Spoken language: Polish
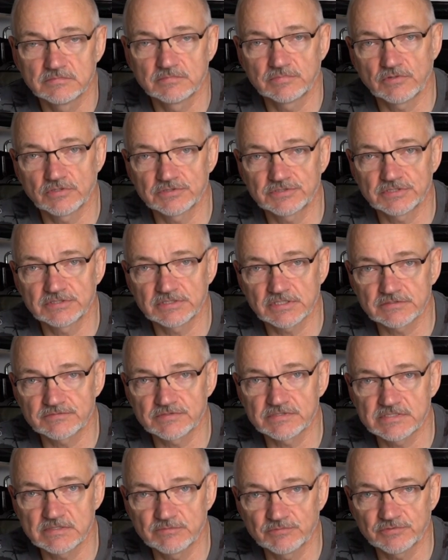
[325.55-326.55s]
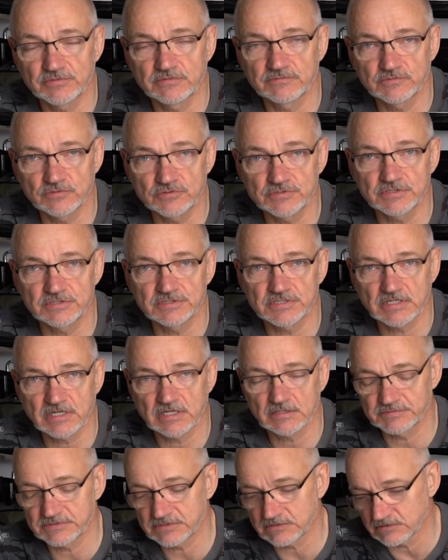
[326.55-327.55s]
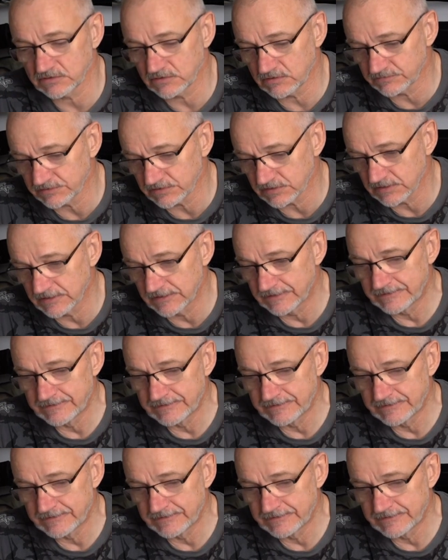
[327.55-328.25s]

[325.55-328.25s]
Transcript: Płocie też występują w dużych rzekach pstrągowych.